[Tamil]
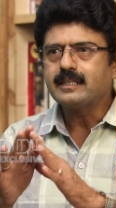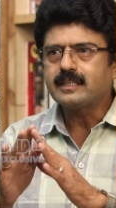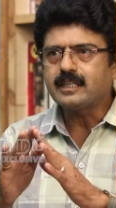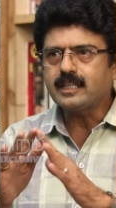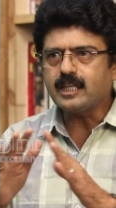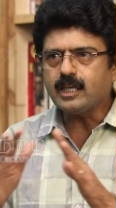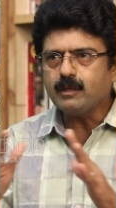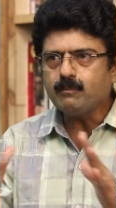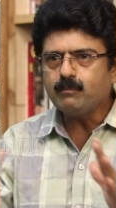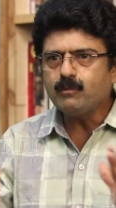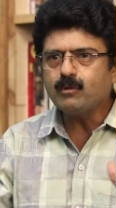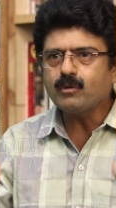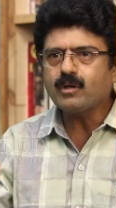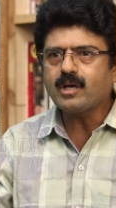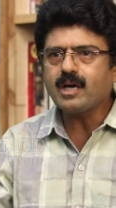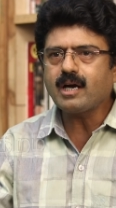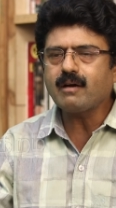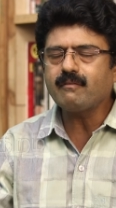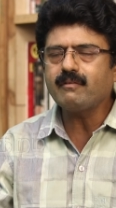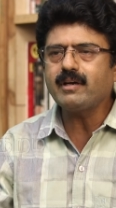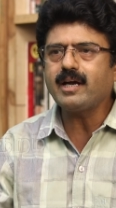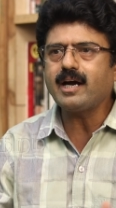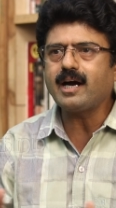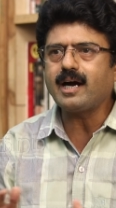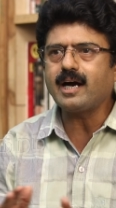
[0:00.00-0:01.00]

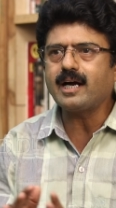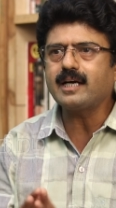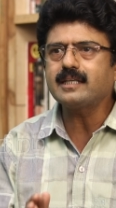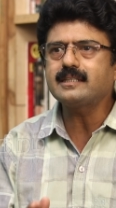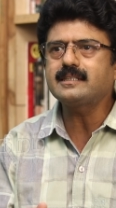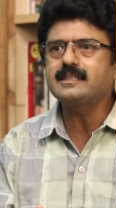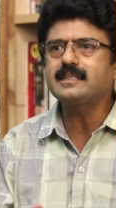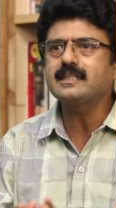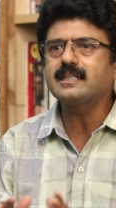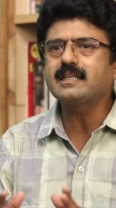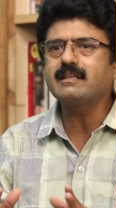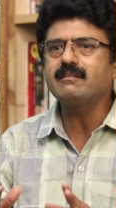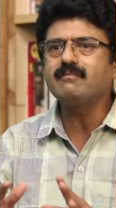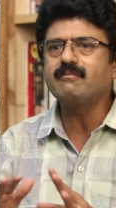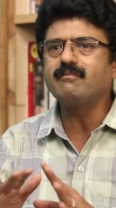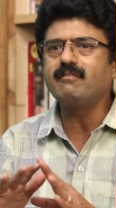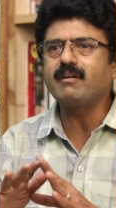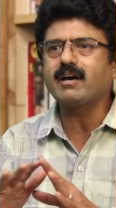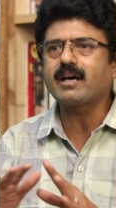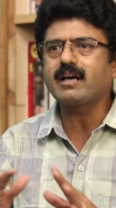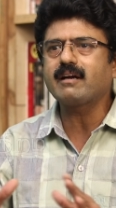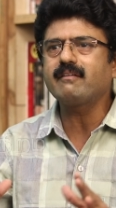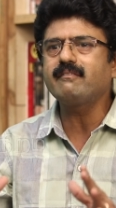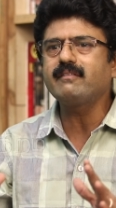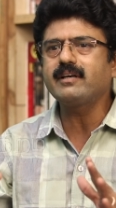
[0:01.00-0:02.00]
திமுகவை ஆட்சிக்கு
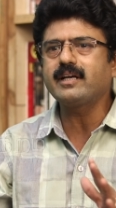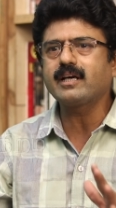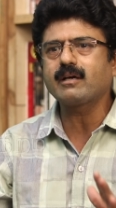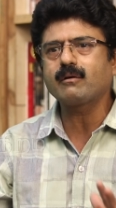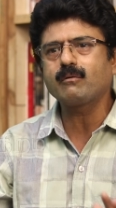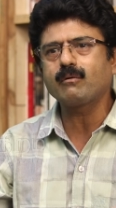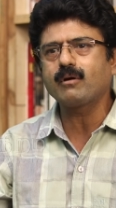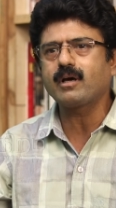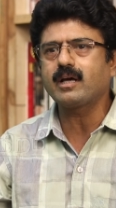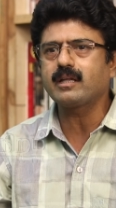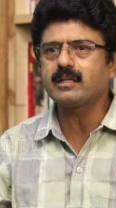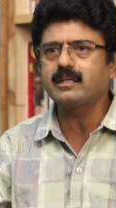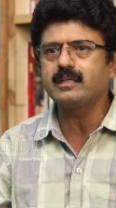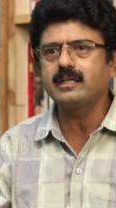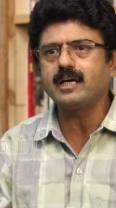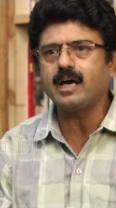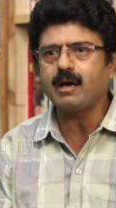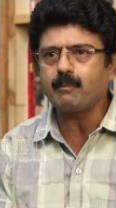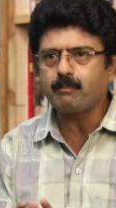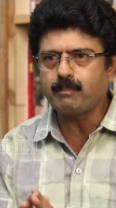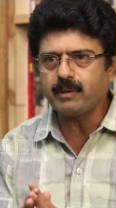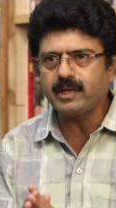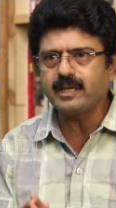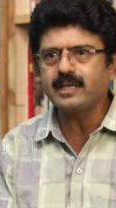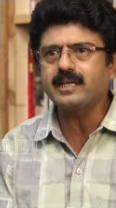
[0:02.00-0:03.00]
வரவிடக்கூடாது
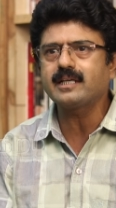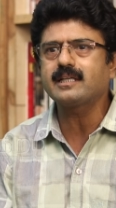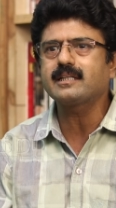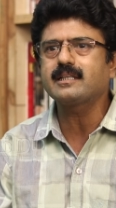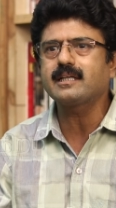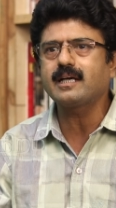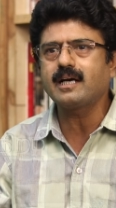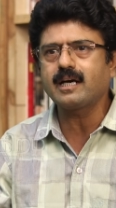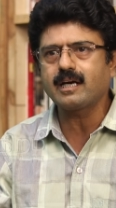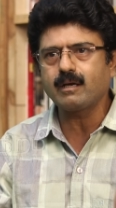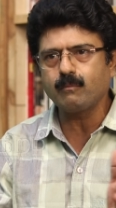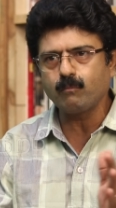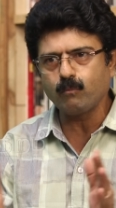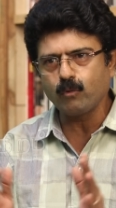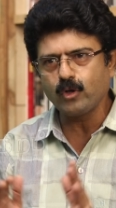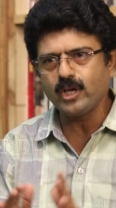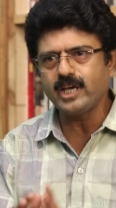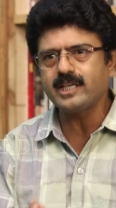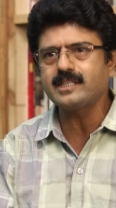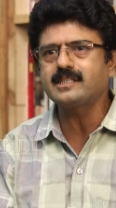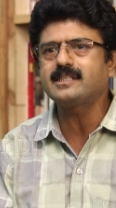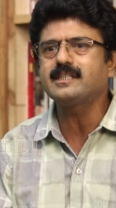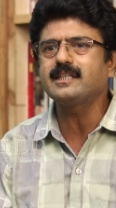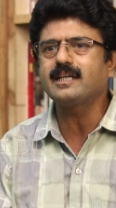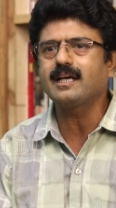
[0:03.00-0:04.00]
அப்படிங்கிறதுக்கான
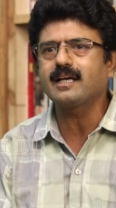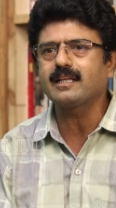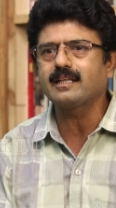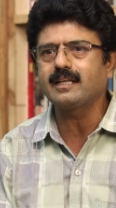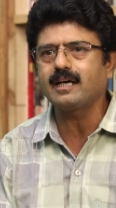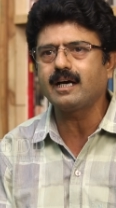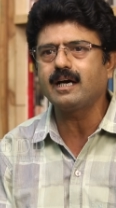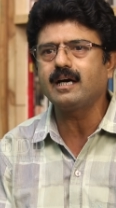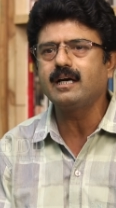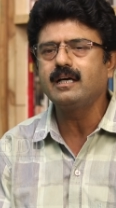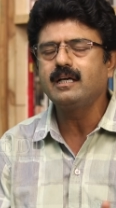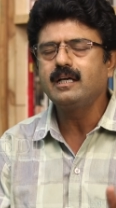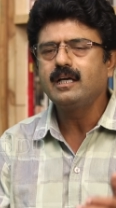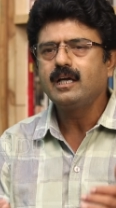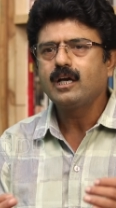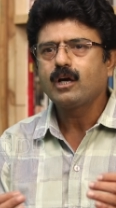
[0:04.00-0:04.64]
முயற்சியாக தான்